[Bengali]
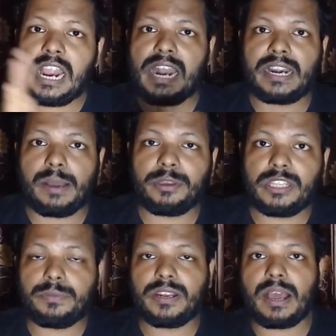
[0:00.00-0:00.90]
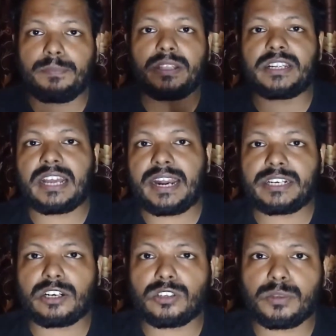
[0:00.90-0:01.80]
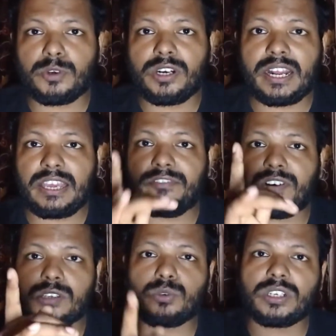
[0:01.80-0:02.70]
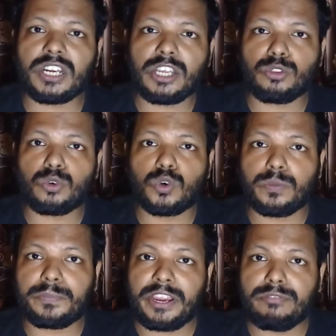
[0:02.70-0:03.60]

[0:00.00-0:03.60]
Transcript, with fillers: কার নামে দিবেন আপনাদেরকে আরেকটা কথা বলে রাখি পাসওয়ার্ডটি কিন্তু খুব